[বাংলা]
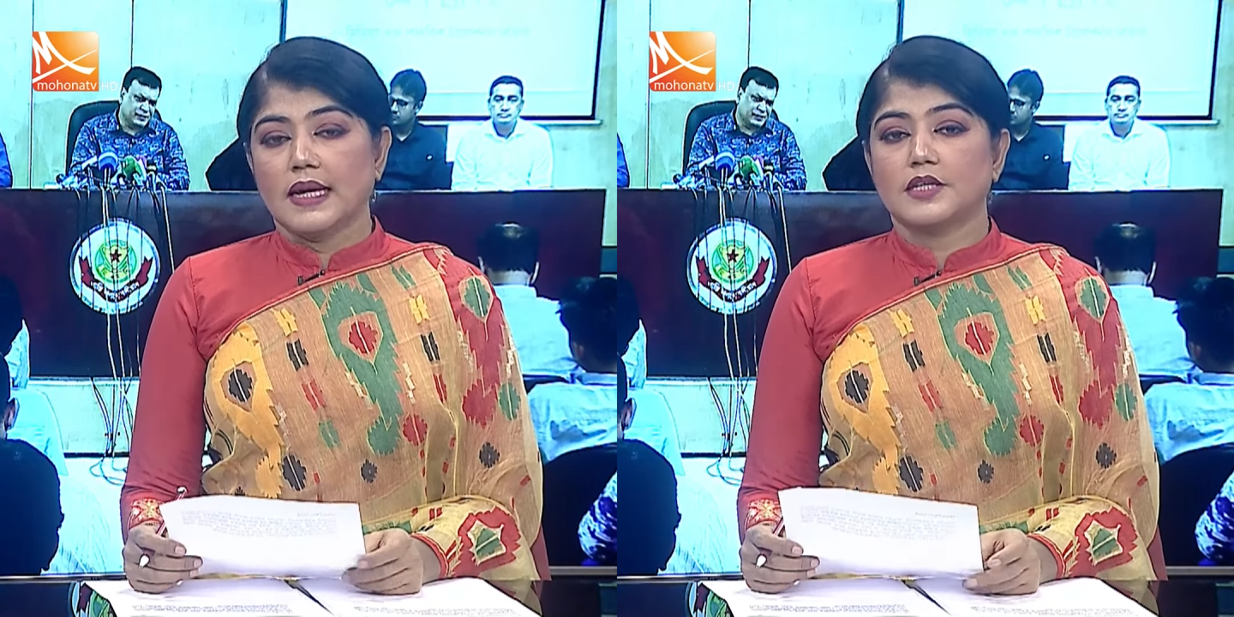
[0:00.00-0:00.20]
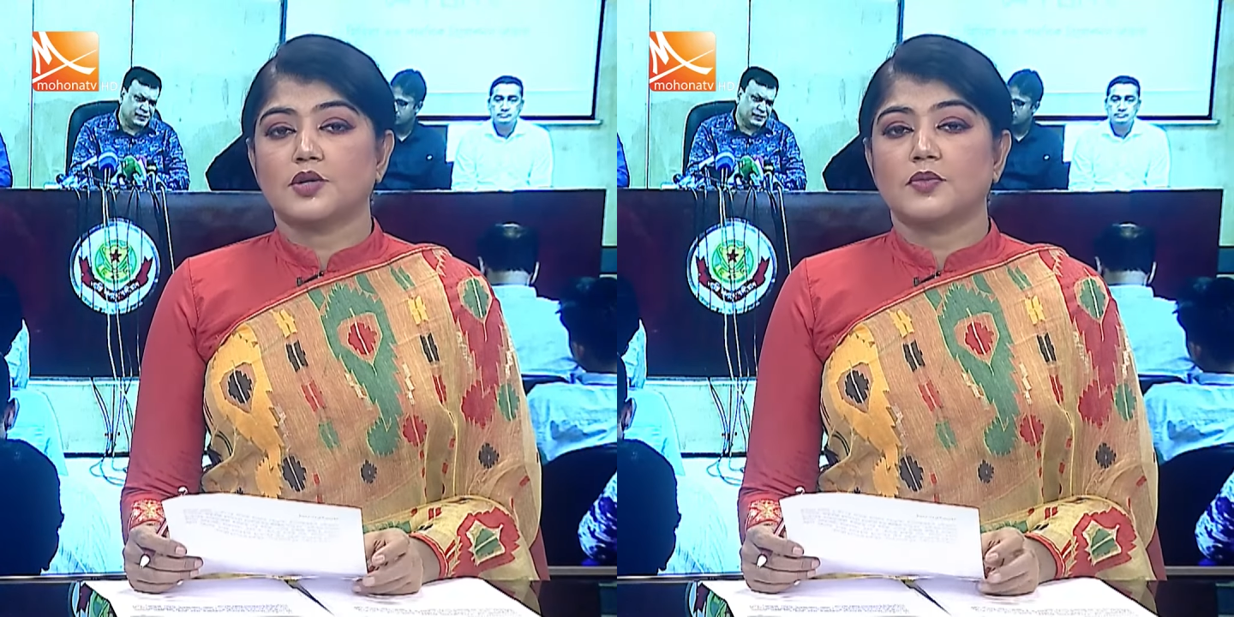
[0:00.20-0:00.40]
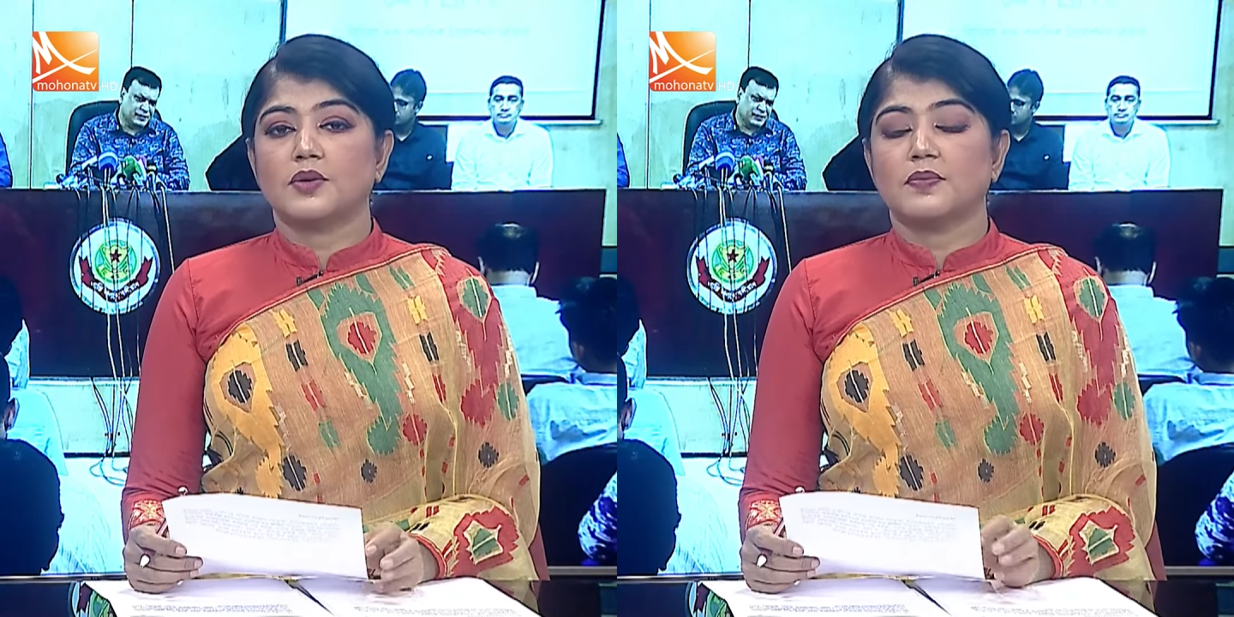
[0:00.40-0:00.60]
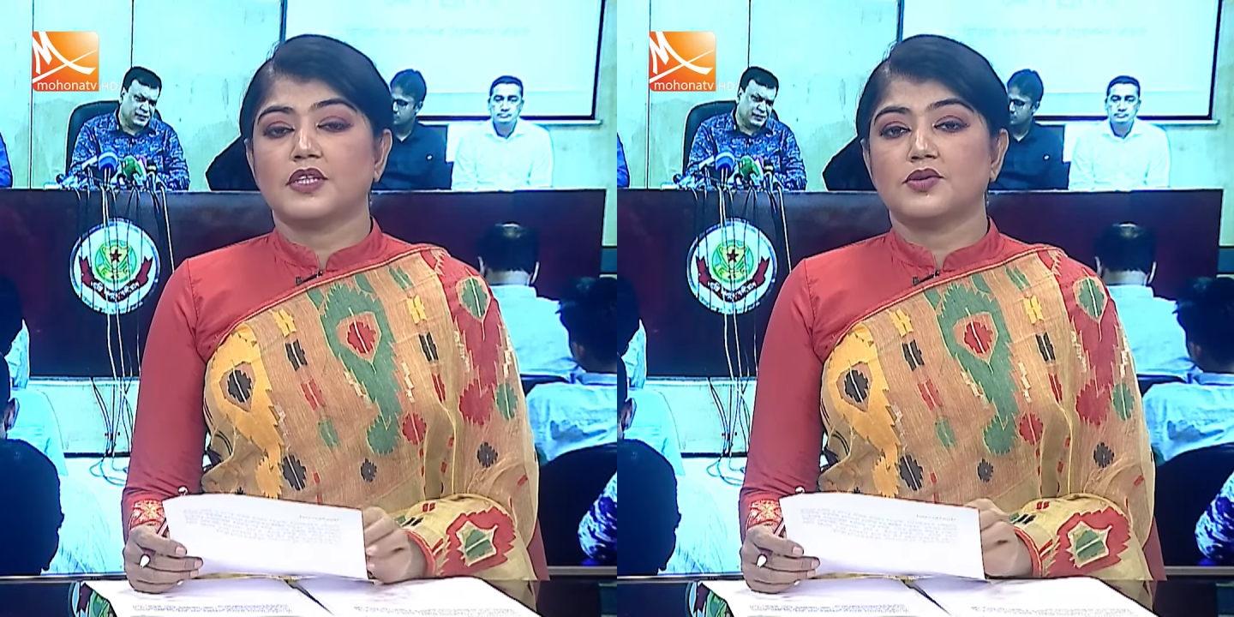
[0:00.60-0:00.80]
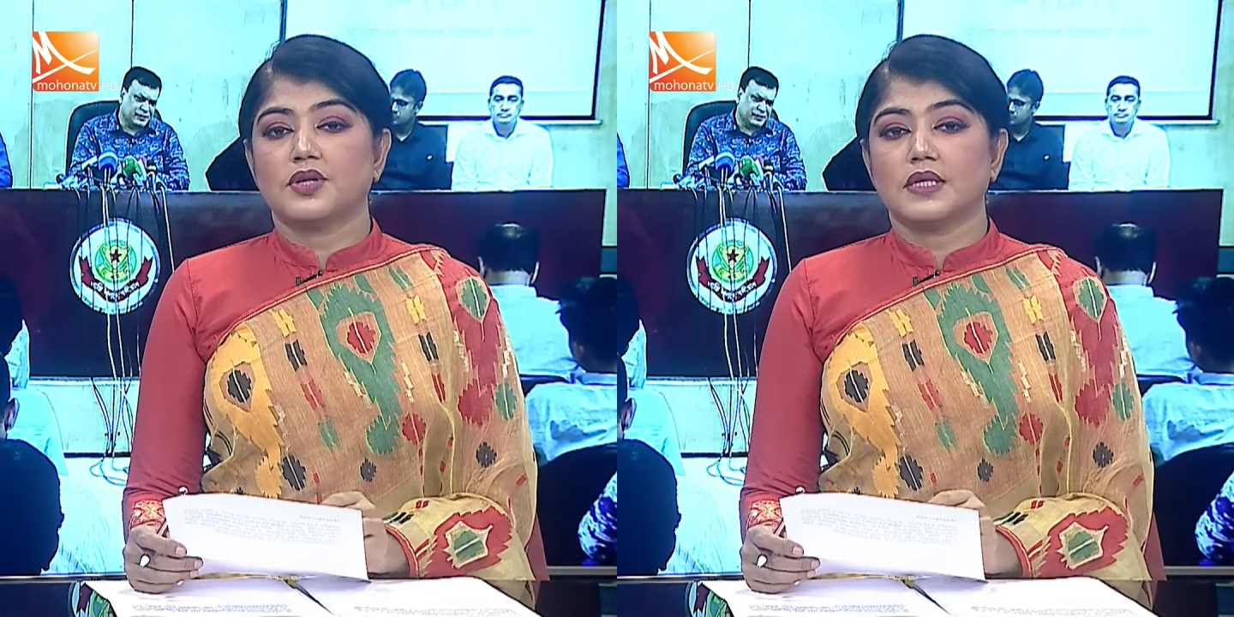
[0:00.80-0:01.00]
এ সময়
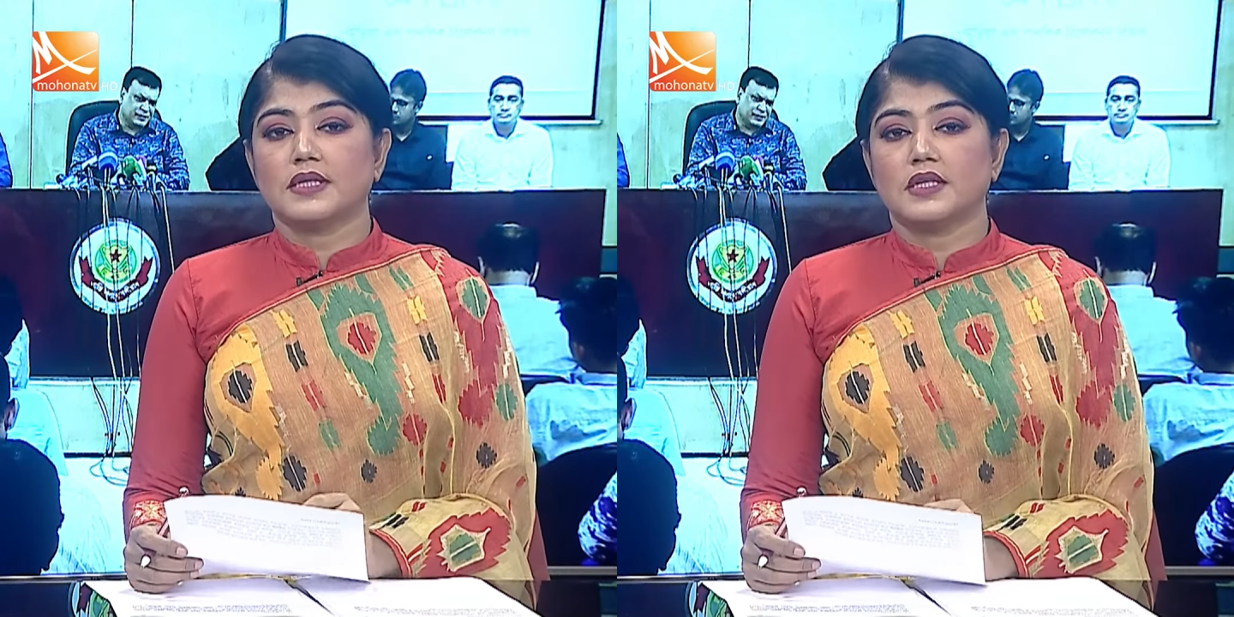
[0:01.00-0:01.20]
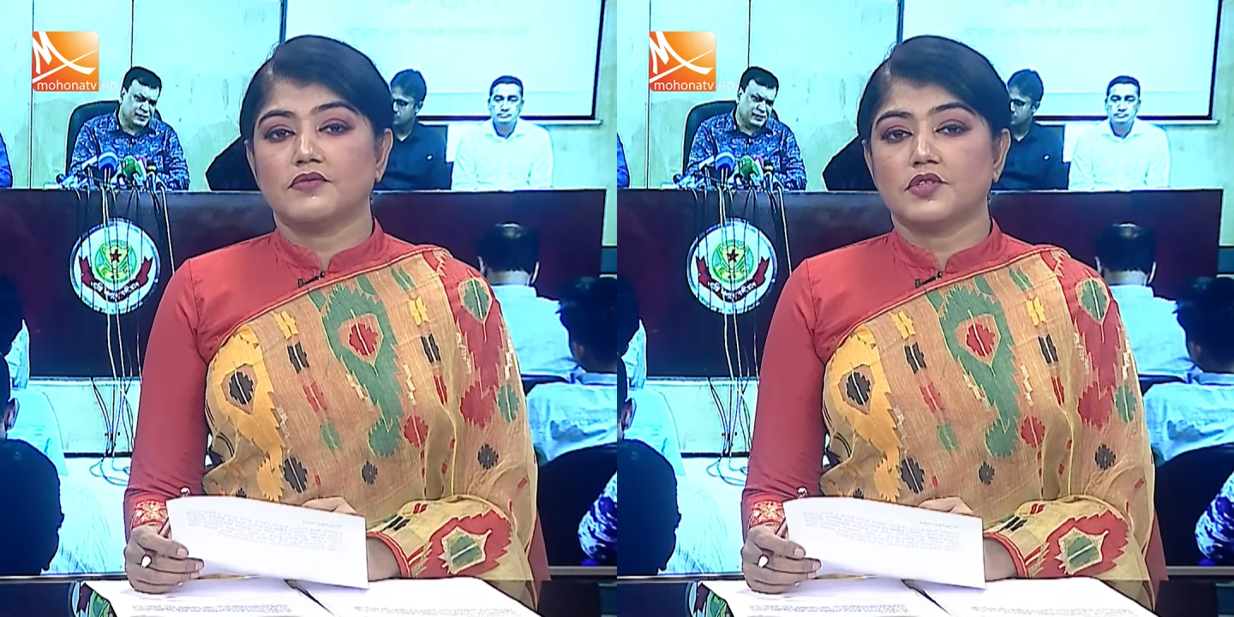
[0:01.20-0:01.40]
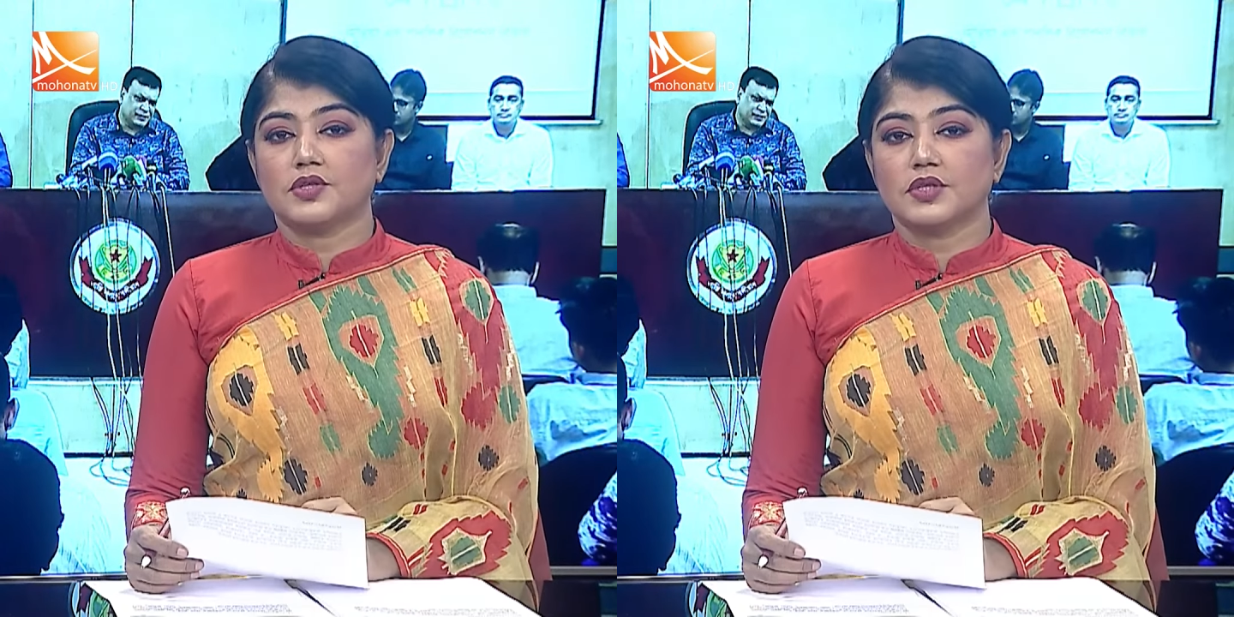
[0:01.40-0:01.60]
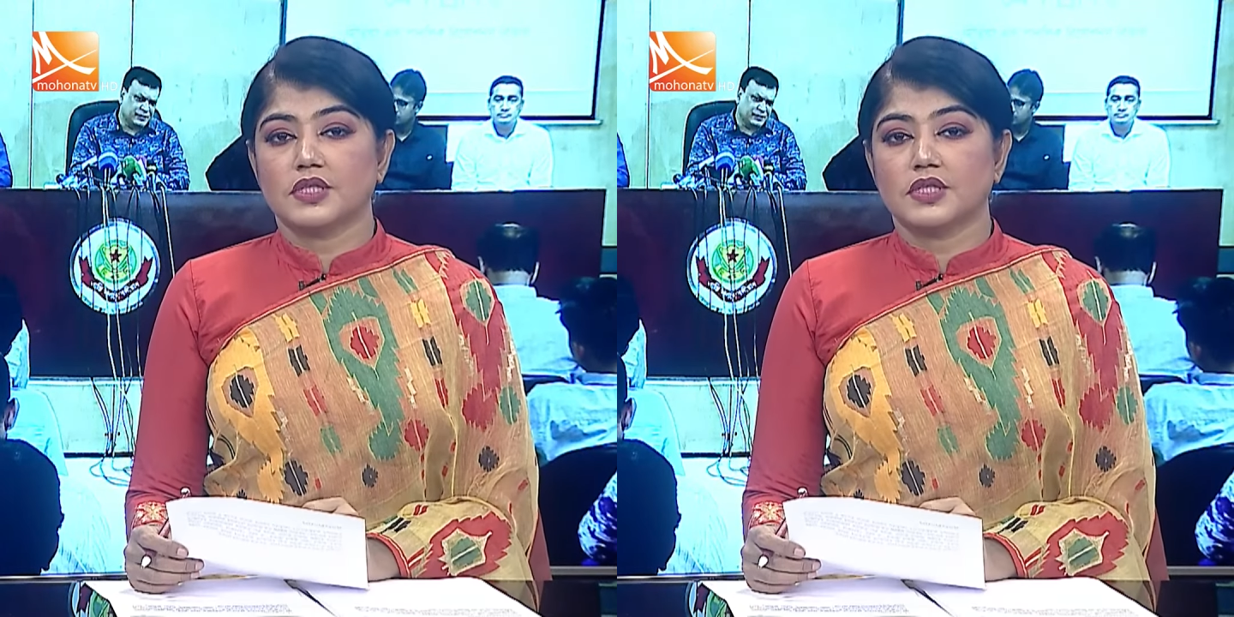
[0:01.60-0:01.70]
বেসরকারি টেলিভিশন